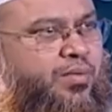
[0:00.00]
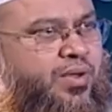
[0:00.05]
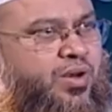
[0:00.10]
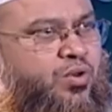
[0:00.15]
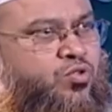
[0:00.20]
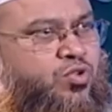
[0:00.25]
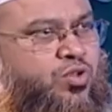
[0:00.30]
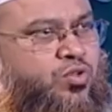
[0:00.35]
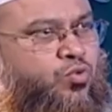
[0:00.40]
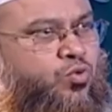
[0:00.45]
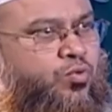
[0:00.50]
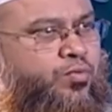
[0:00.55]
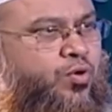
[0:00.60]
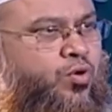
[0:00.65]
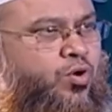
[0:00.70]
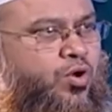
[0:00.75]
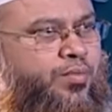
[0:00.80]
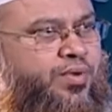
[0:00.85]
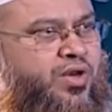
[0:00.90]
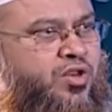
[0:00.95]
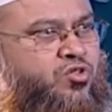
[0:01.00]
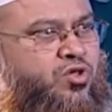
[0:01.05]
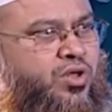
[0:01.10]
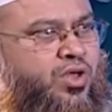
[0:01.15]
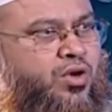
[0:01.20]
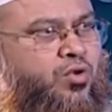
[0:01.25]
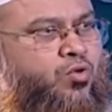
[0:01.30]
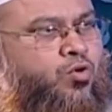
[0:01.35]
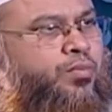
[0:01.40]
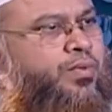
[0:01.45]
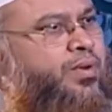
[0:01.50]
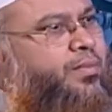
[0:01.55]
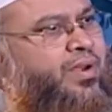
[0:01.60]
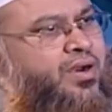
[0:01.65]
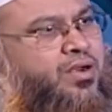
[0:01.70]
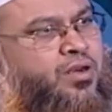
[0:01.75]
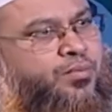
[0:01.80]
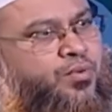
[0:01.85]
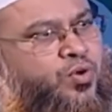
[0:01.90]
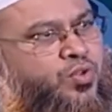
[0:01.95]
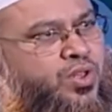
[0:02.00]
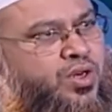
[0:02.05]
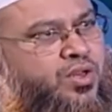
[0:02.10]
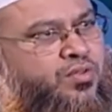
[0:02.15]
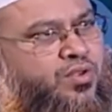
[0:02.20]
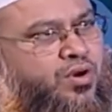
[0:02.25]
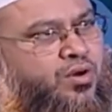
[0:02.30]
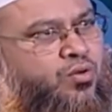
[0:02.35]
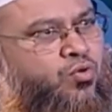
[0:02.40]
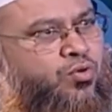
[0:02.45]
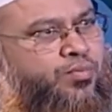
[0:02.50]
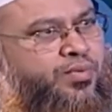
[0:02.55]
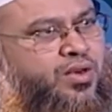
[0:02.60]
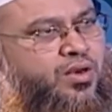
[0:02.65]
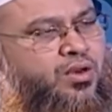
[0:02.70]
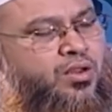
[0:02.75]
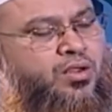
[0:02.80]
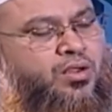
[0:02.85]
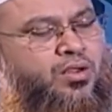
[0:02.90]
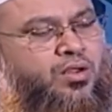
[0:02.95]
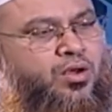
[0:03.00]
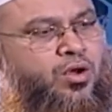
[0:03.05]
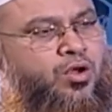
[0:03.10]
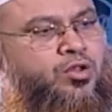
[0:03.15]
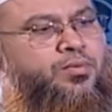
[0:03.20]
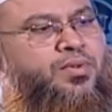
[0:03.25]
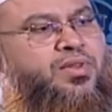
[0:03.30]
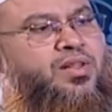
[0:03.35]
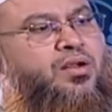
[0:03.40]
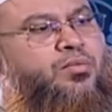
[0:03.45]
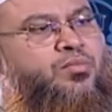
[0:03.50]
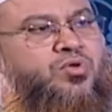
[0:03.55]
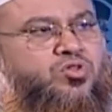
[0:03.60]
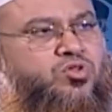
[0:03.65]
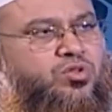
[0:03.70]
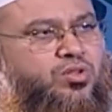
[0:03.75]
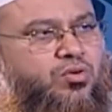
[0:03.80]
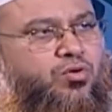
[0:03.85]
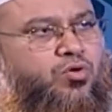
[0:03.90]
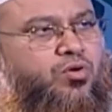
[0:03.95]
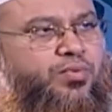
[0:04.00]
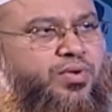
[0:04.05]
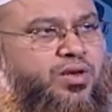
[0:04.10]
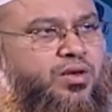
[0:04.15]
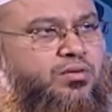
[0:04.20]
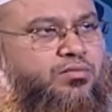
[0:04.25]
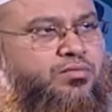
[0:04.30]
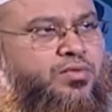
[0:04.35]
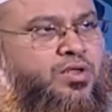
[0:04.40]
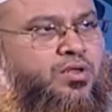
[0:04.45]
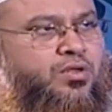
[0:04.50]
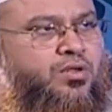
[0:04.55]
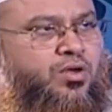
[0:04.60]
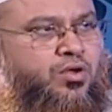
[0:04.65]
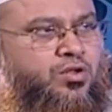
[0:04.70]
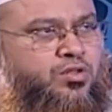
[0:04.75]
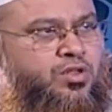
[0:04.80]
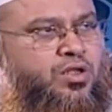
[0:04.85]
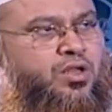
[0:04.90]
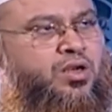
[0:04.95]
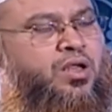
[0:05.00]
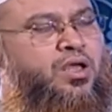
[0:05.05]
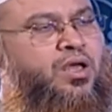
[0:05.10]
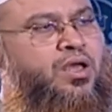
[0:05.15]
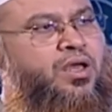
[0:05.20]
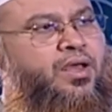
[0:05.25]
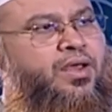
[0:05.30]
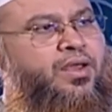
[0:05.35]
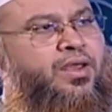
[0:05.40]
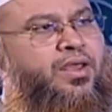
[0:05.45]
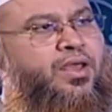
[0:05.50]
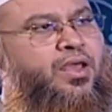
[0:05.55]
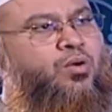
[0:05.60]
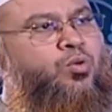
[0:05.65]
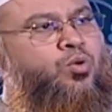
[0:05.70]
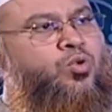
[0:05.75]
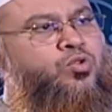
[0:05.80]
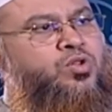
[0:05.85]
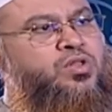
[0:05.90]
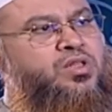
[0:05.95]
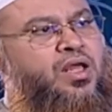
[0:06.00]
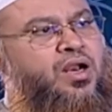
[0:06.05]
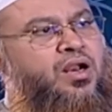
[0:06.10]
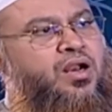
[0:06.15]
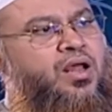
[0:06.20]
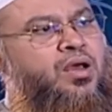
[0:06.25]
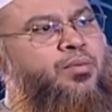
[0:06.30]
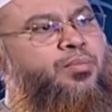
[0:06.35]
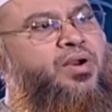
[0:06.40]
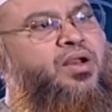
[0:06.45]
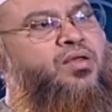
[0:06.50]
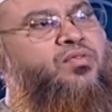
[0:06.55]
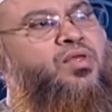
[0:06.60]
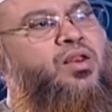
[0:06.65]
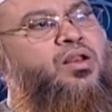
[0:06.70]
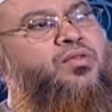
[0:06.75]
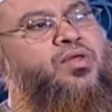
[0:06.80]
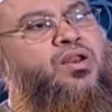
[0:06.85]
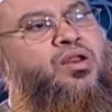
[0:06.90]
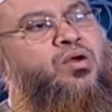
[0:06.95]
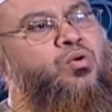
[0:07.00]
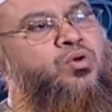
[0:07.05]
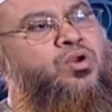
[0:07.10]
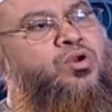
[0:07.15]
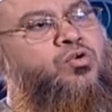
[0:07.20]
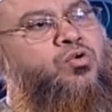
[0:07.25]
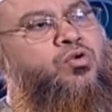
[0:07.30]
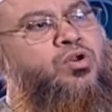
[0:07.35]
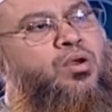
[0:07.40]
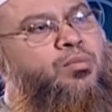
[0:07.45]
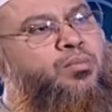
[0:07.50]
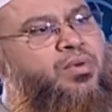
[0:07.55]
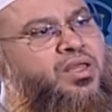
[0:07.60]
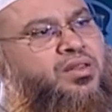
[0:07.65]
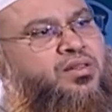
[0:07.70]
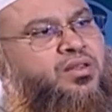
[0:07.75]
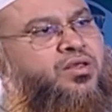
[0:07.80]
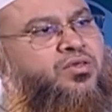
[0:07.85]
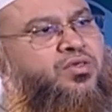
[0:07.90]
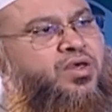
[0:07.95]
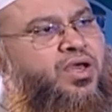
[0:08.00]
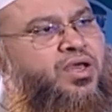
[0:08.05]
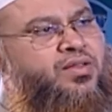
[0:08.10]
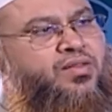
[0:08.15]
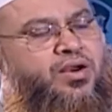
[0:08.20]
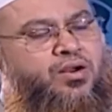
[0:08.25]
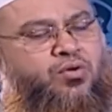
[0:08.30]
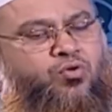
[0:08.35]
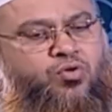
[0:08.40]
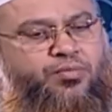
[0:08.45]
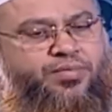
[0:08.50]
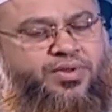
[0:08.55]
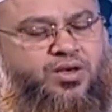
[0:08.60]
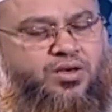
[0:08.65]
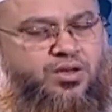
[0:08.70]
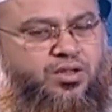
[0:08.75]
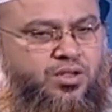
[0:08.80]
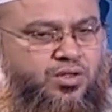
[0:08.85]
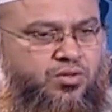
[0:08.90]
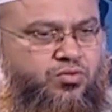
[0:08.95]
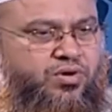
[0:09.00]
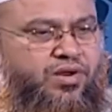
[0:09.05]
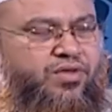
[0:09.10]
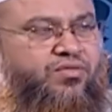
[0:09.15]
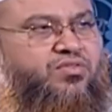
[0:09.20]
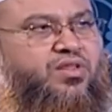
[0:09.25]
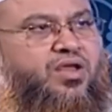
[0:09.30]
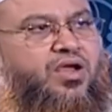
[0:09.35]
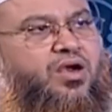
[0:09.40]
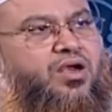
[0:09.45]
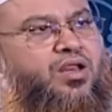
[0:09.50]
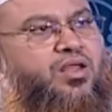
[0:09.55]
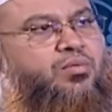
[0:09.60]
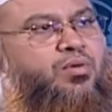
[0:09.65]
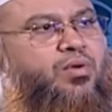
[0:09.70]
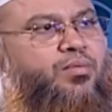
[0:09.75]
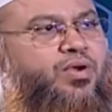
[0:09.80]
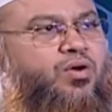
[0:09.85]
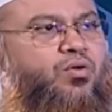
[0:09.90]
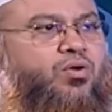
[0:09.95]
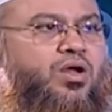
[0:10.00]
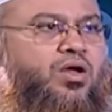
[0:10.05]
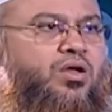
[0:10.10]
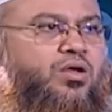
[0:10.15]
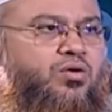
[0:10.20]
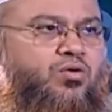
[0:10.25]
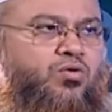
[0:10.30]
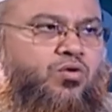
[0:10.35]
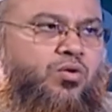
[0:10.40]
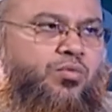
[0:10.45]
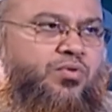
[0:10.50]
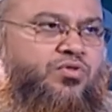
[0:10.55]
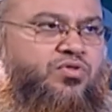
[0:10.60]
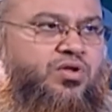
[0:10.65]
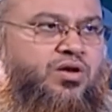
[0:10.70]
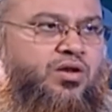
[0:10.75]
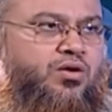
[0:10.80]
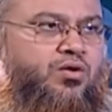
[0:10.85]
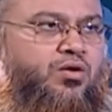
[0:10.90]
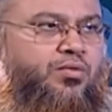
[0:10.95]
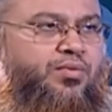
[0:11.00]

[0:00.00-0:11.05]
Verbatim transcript: মানুষের দুর্ভোগ হবে না সেখানে করবেন মাঠে ময়দানে তারা করবেন অথবা তারা মসজিদে করবেন তারা এগুলো যদি তারা না পারেন তাহলে তারা অডিটোরিয়াম বা ইত্যাদি জায়গায় তারা করবেন কিন্তু রাস্তাঘাটে এইভাবে করা কোনো অবস্থা